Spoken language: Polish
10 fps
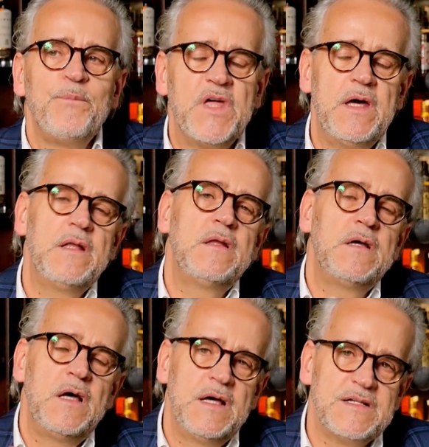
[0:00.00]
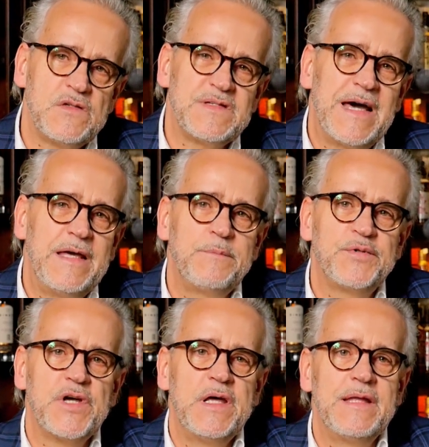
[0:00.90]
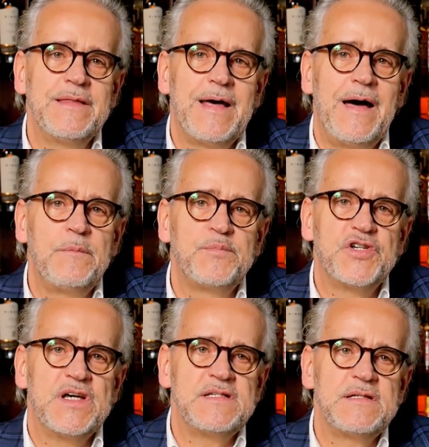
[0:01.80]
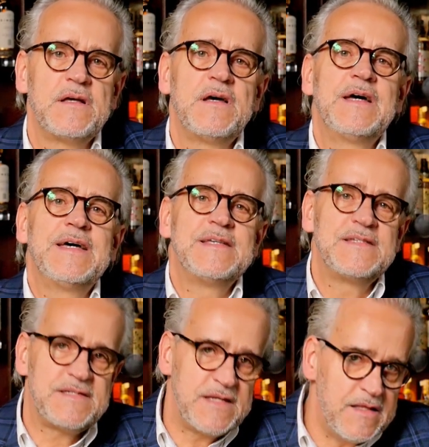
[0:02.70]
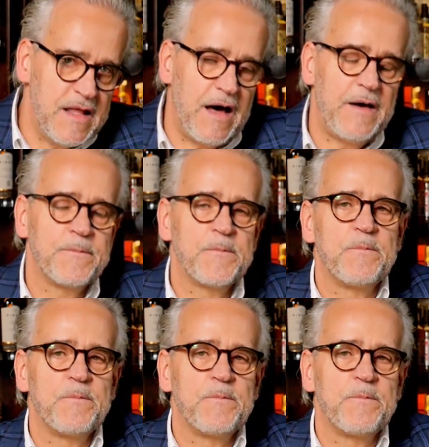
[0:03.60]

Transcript: kiedy zostaje przejęta przez syna